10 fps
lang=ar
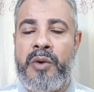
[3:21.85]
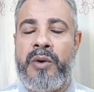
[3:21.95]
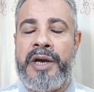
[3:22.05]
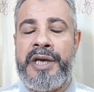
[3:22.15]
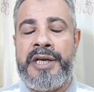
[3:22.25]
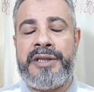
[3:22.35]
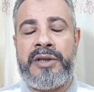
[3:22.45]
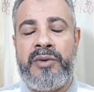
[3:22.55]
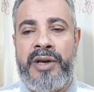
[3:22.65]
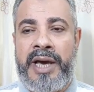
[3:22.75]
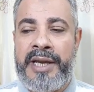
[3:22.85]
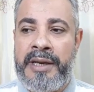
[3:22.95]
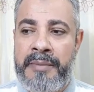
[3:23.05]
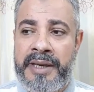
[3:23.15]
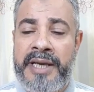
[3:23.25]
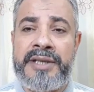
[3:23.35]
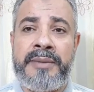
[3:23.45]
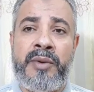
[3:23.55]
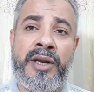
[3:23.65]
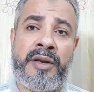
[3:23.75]
واحيانا تدل على
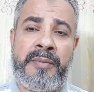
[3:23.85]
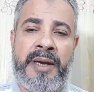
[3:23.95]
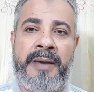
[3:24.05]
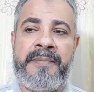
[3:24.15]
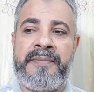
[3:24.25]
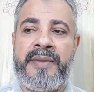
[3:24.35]
المكاسب والارباح